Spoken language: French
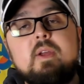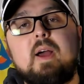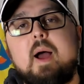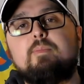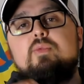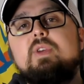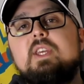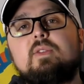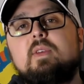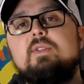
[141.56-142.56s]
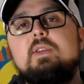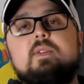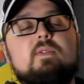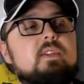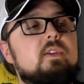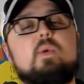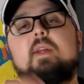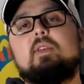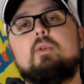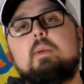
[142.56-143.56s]
un, booking 50-50 ou un
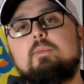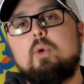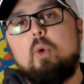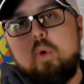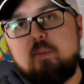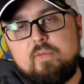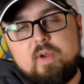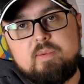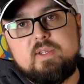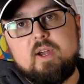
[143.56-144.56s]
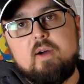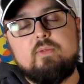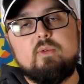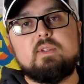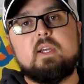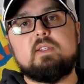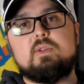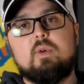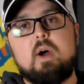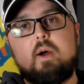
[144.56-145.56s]
théorème d'euro pour faire plaisir à Flo, ça
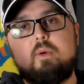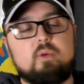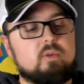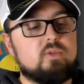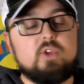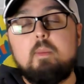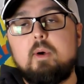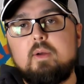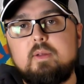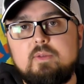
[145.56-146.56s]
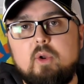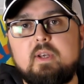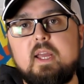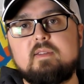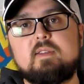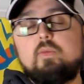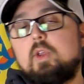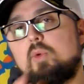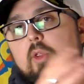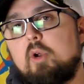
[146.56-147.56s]
restera euh, sobre dans le texte.
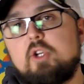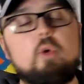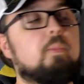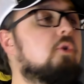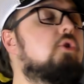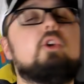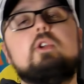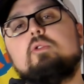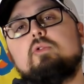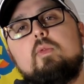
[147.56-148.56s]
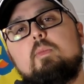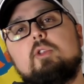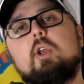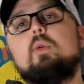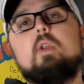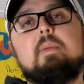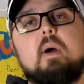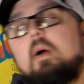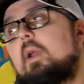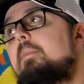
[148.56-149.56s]
Victoire de la championne clean, s'il vous plaît, décollez
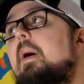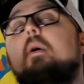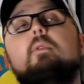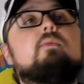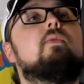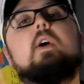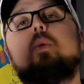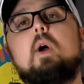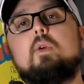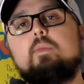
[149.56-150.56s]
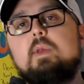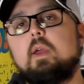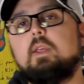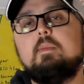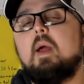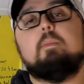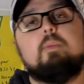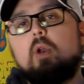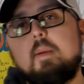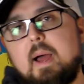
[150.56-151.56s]
pas, allez pas nous faire croire que Miaim elle
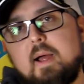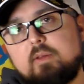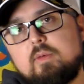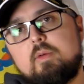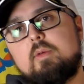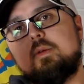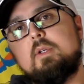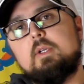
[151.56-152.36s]
peut la battre. Euh,